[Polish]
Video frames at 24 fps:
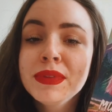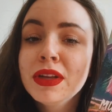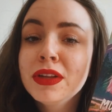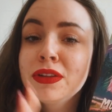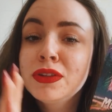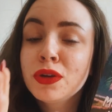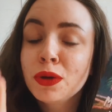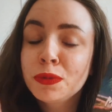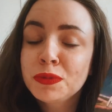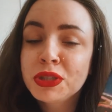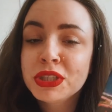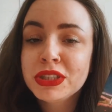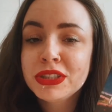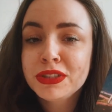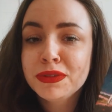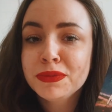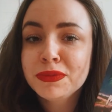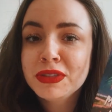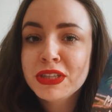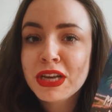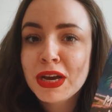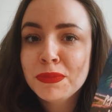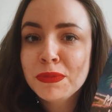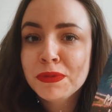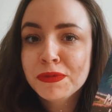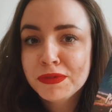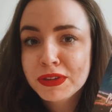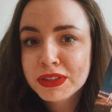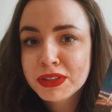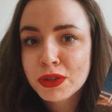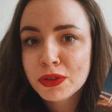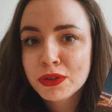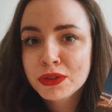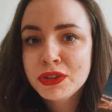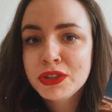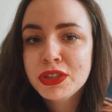To, przez czym chciałabym
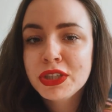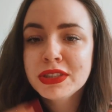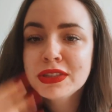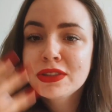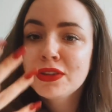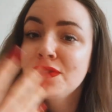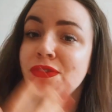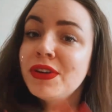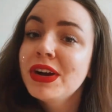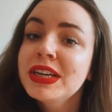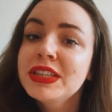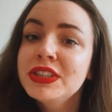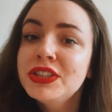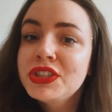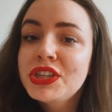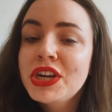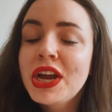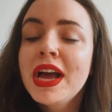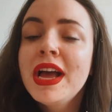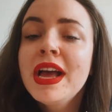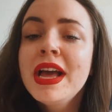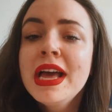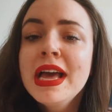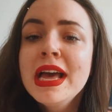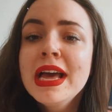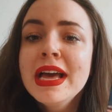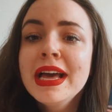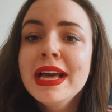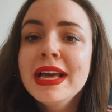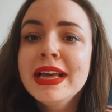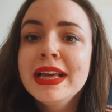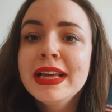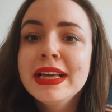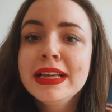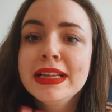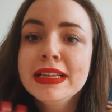Was ostrzec, to fakt, że
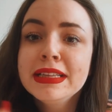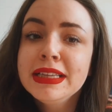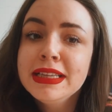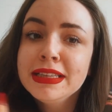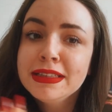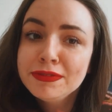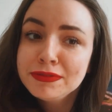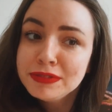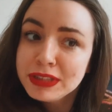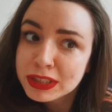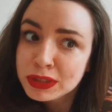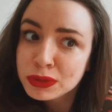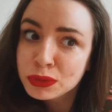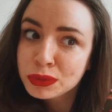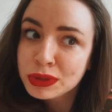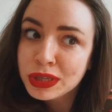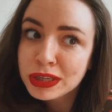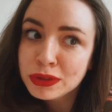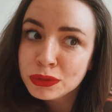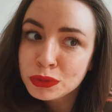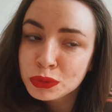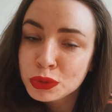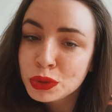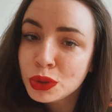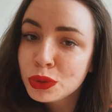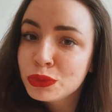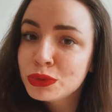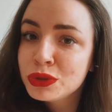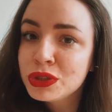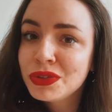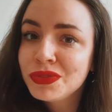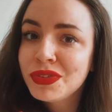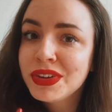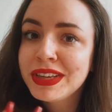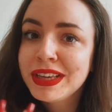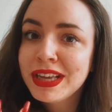jest tutaj dużo
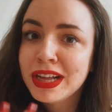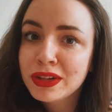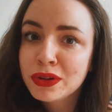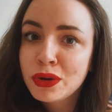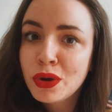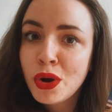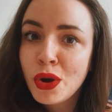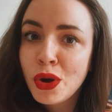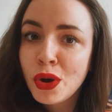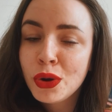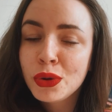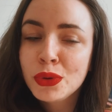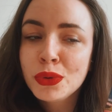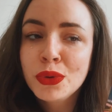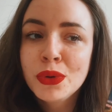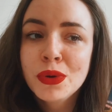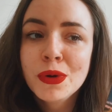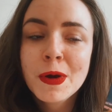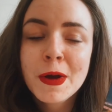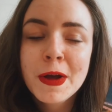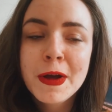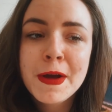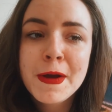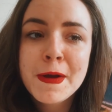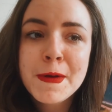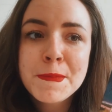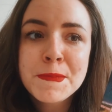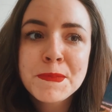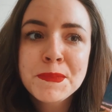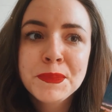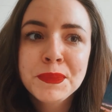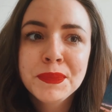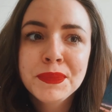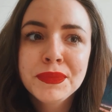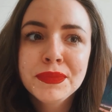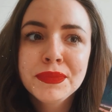używek i alkoholu.
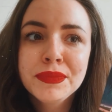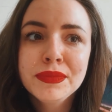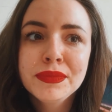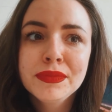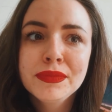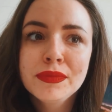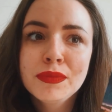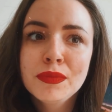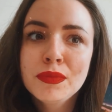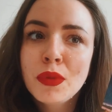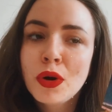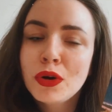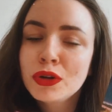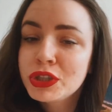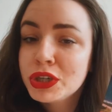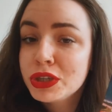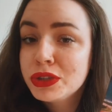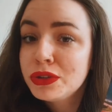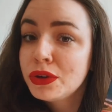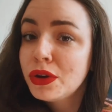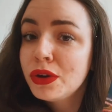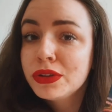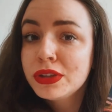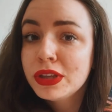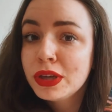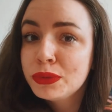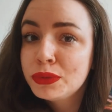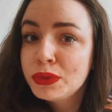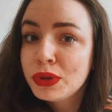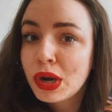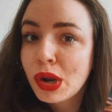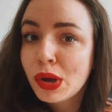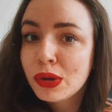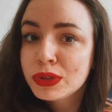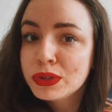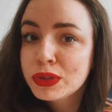Może to
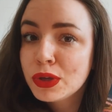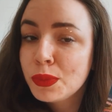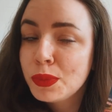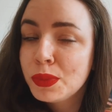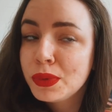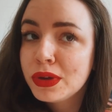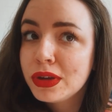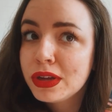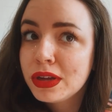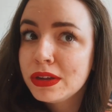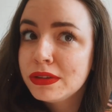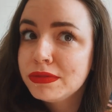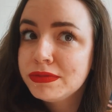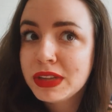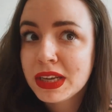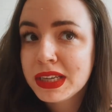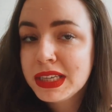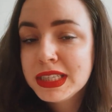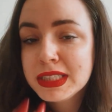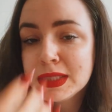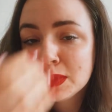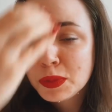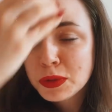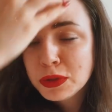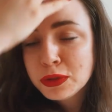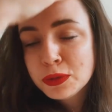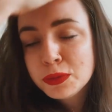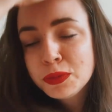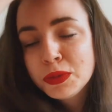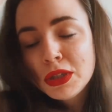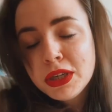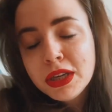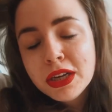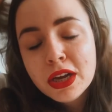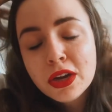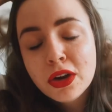niektóre osoby w jakiś
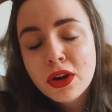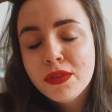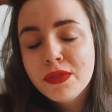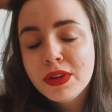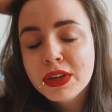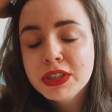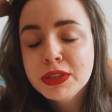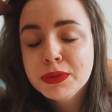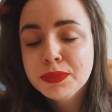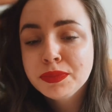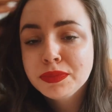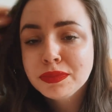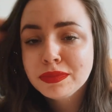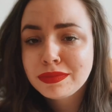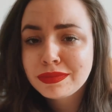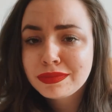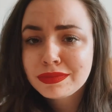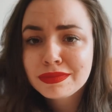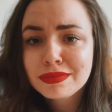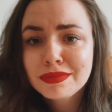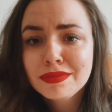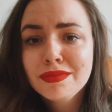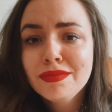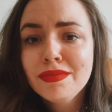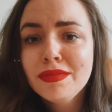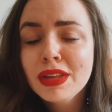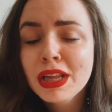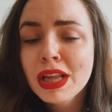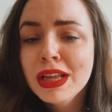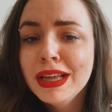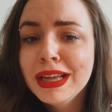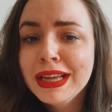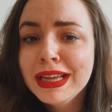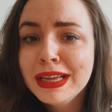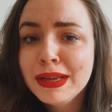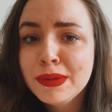sposób triggerować
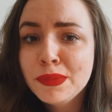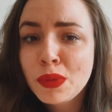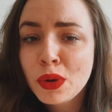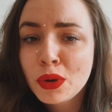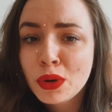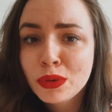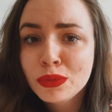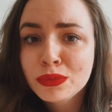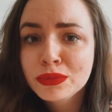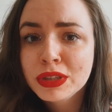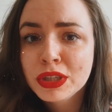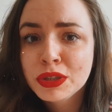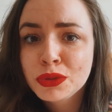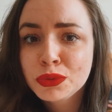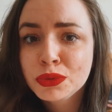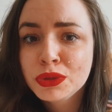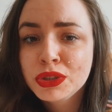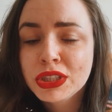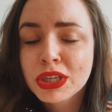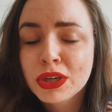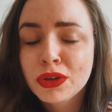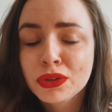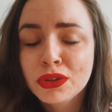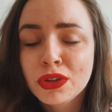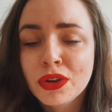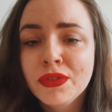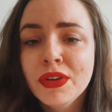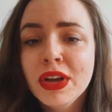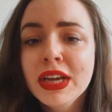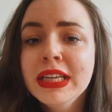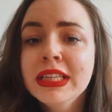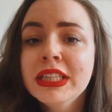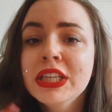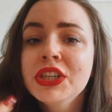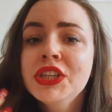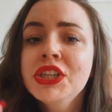E, mogą nie czuć się
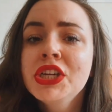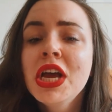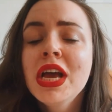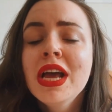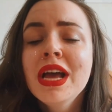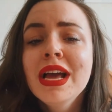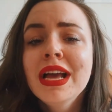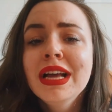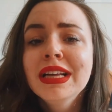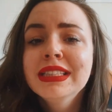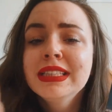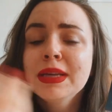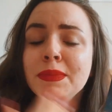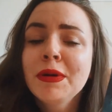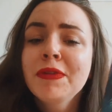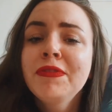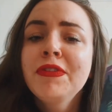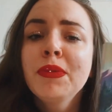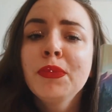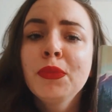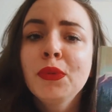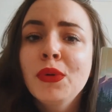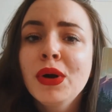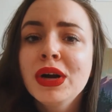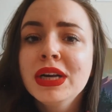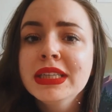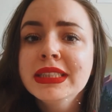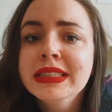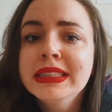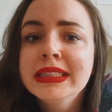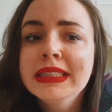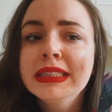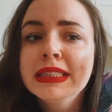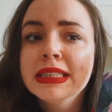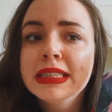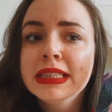gotowe i też sama fabuła
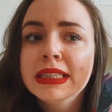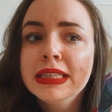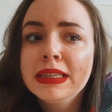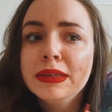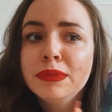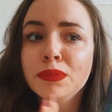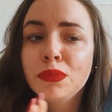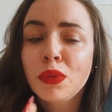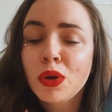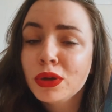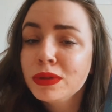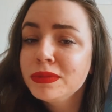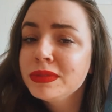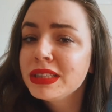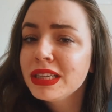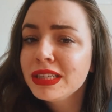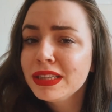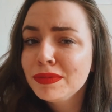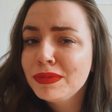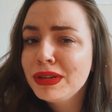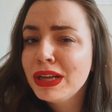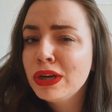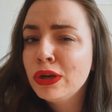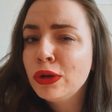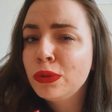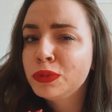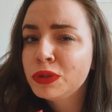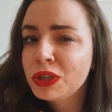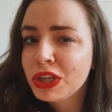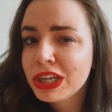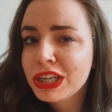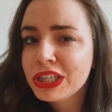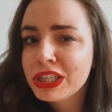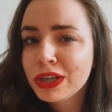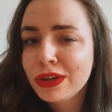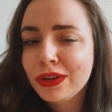jest e, moim zdaniem lekko
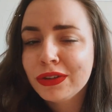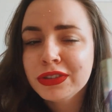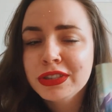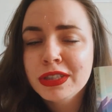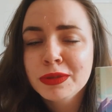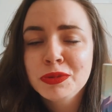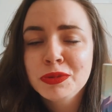przerażająca,